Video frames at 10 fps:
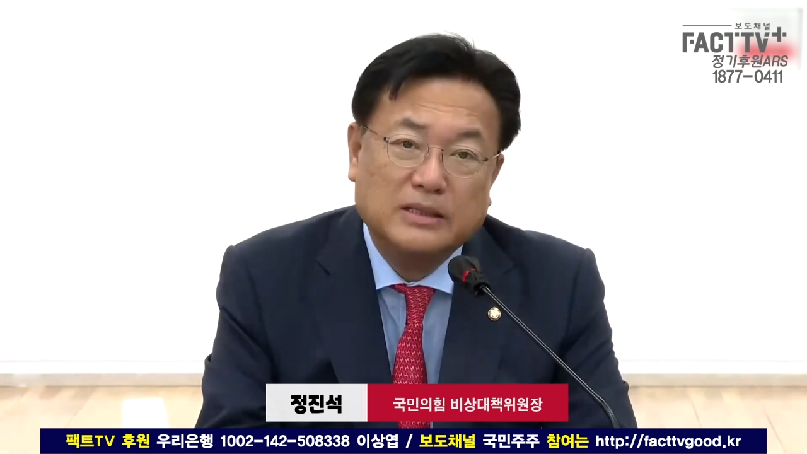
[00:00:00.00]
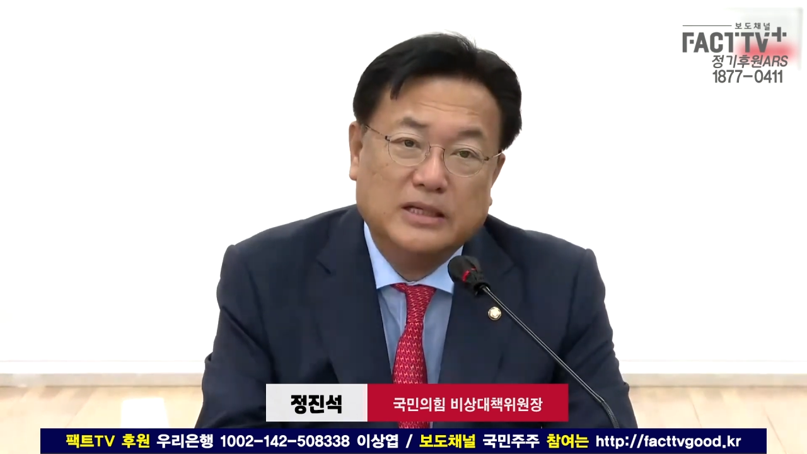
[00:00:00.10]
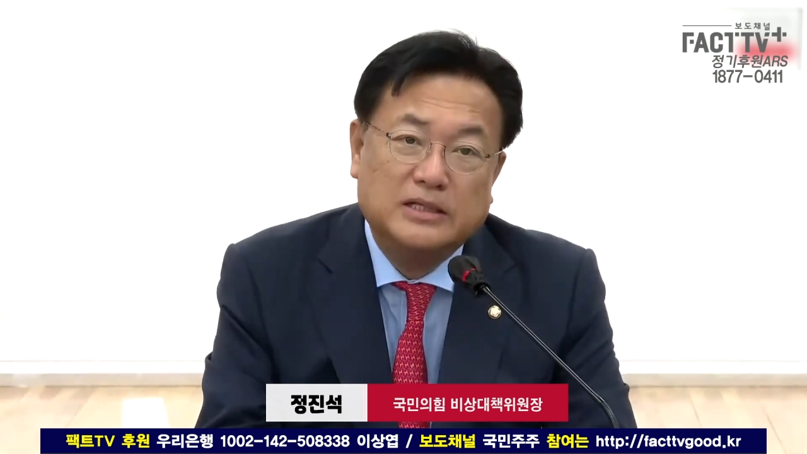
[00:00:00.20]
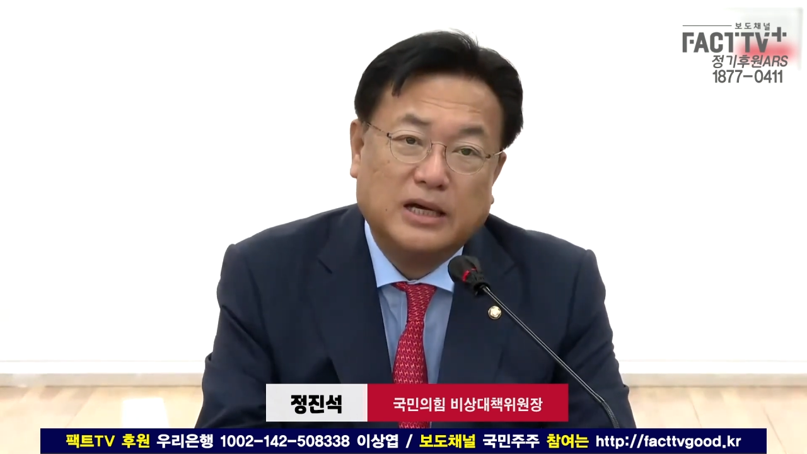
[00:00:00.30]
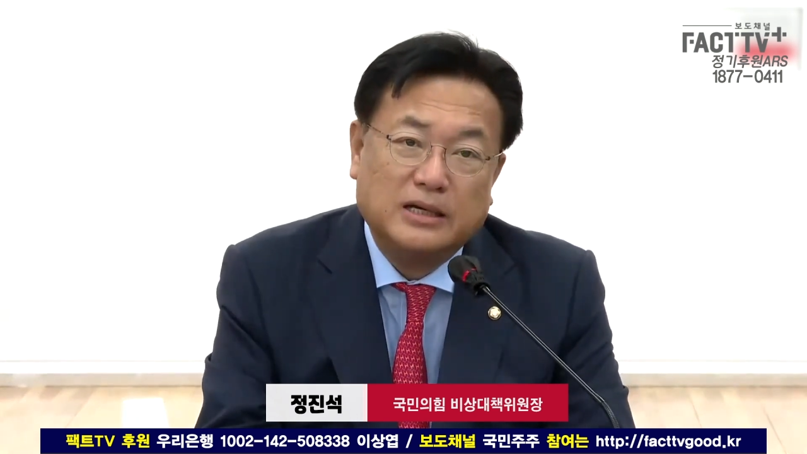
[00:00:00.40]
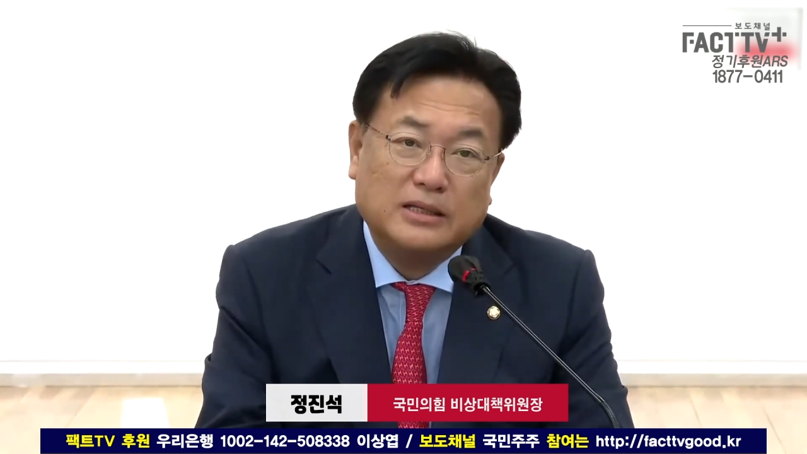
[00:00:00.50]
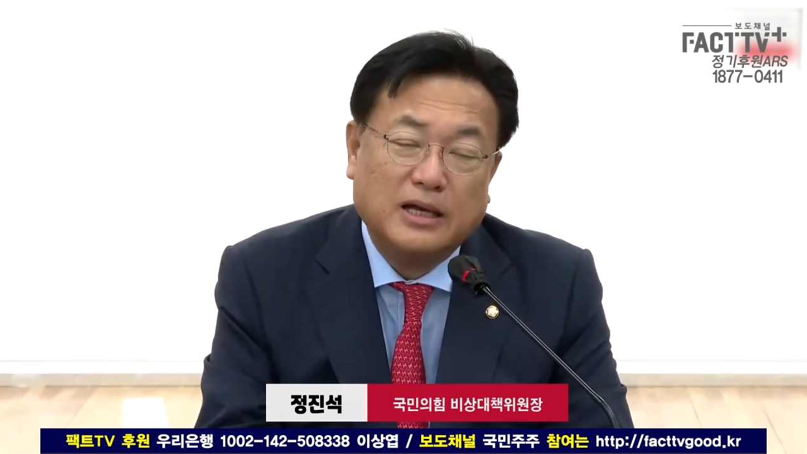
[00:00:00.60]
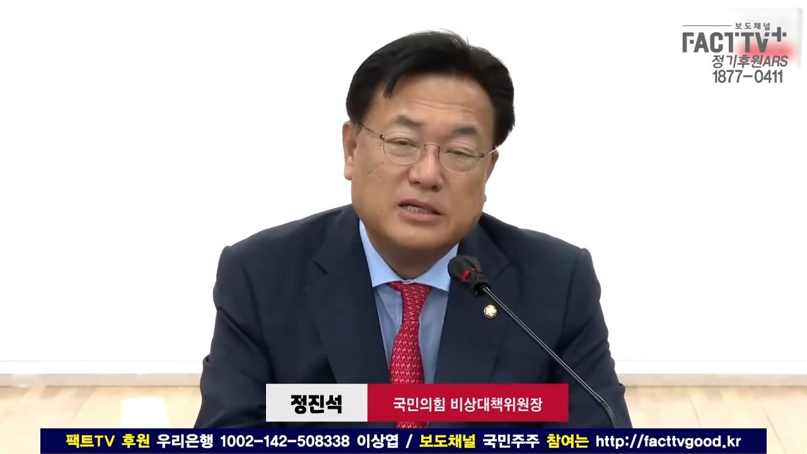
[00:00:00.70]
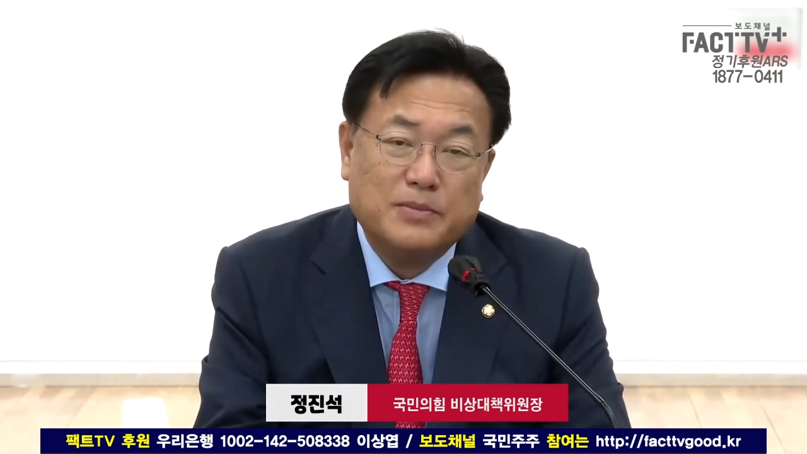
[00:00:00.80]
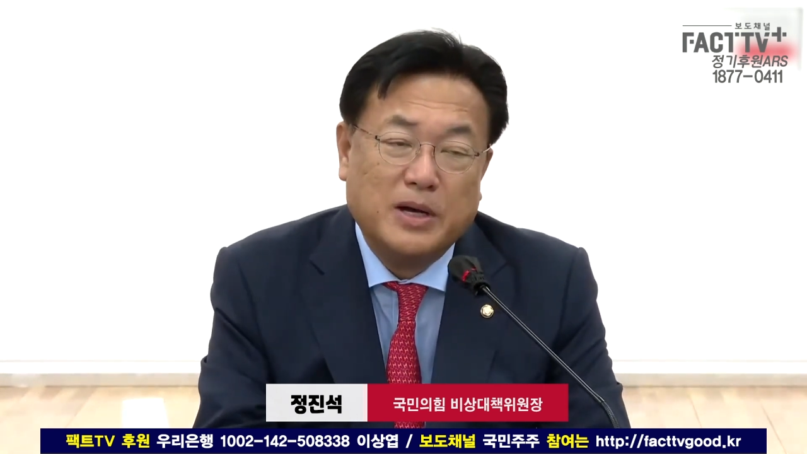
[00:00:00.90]
기차를
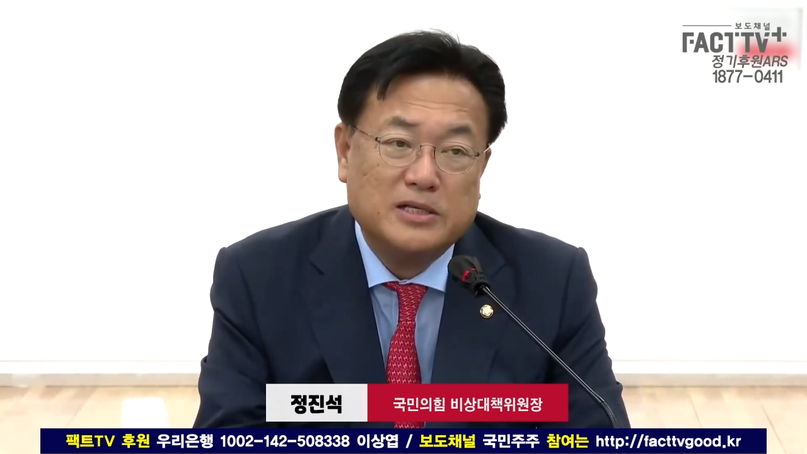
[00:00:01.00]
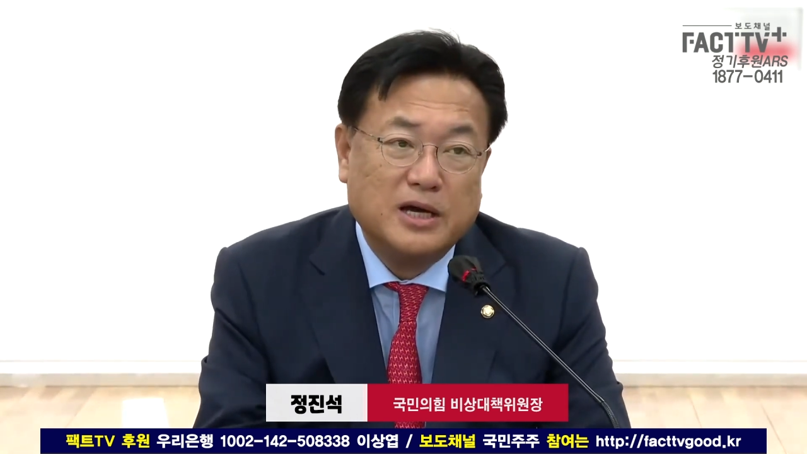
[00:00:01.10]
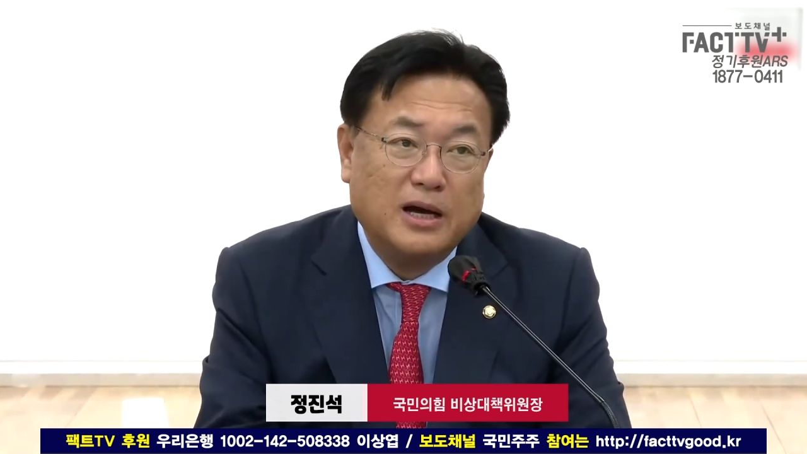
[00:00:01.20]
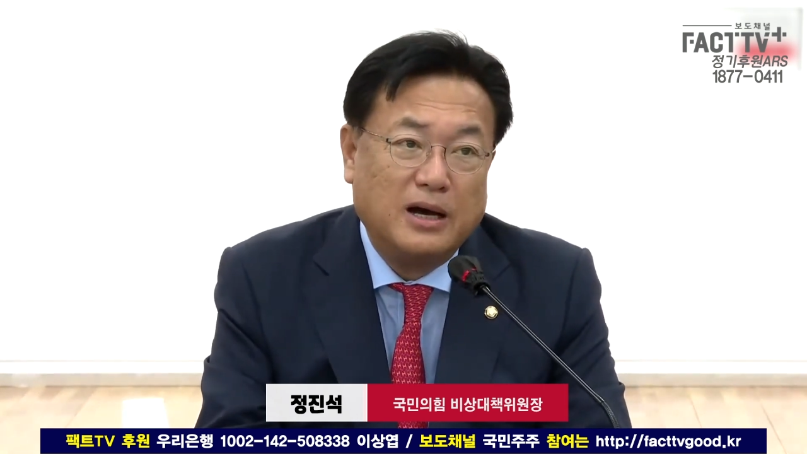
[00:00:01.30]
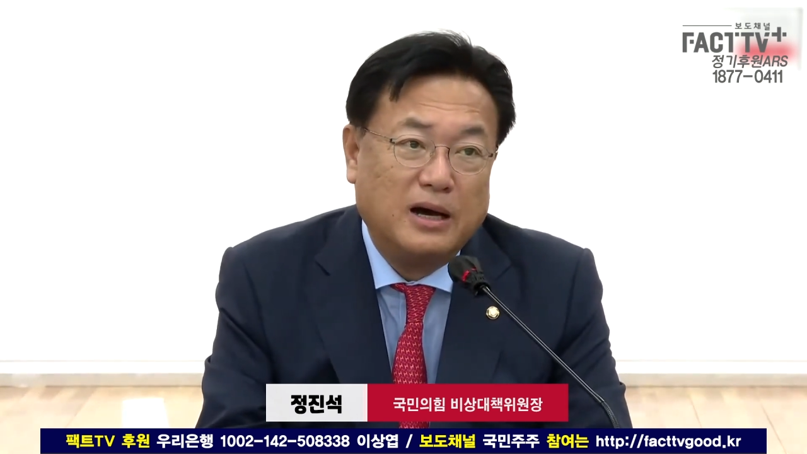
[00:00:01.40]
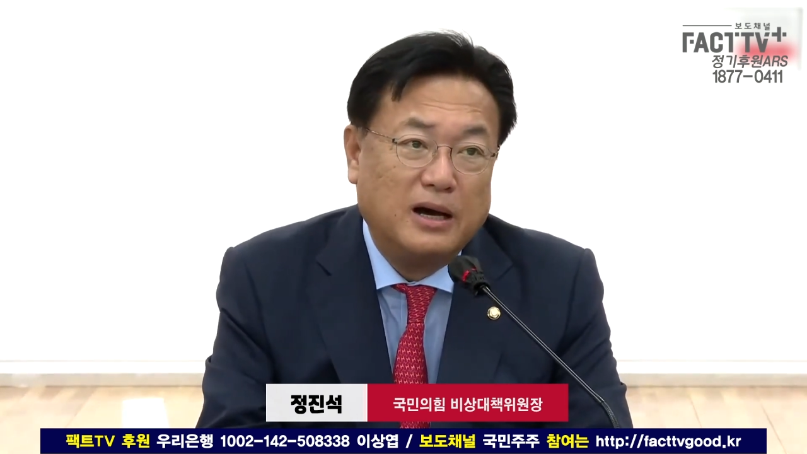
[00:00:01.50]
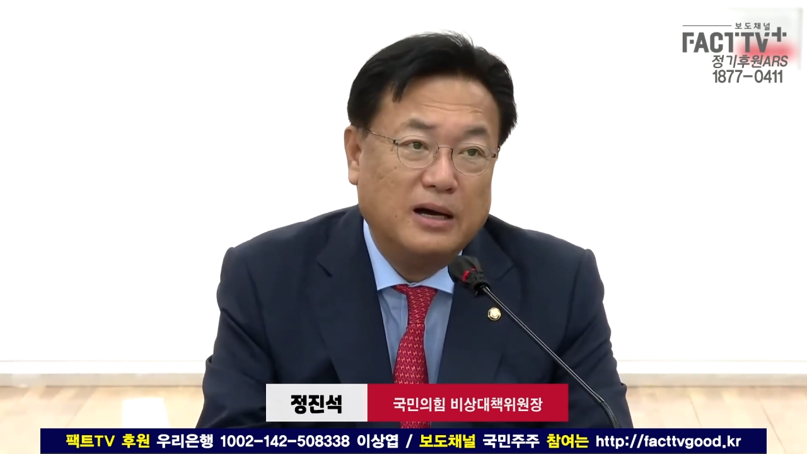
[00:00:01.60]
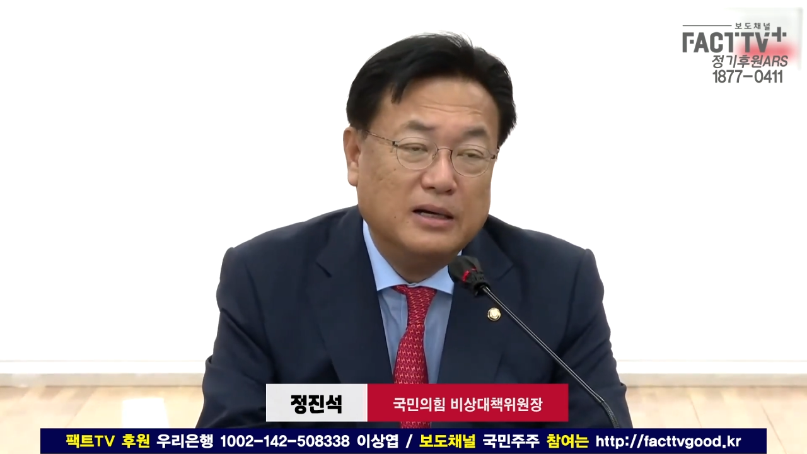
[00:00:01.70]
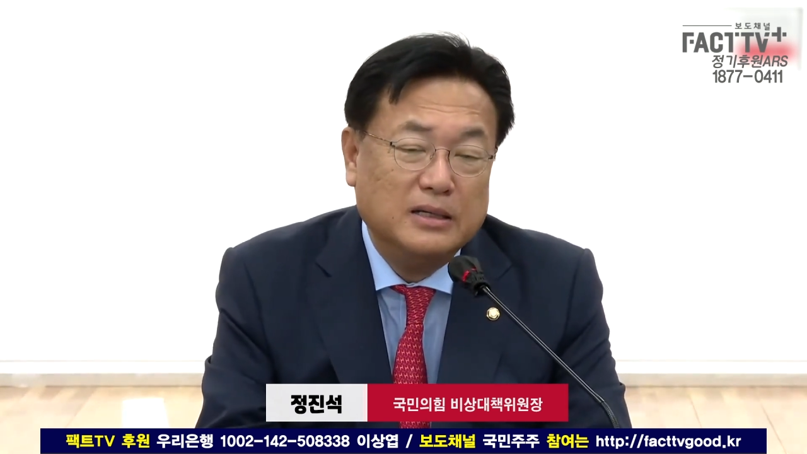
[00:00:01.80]
타자마자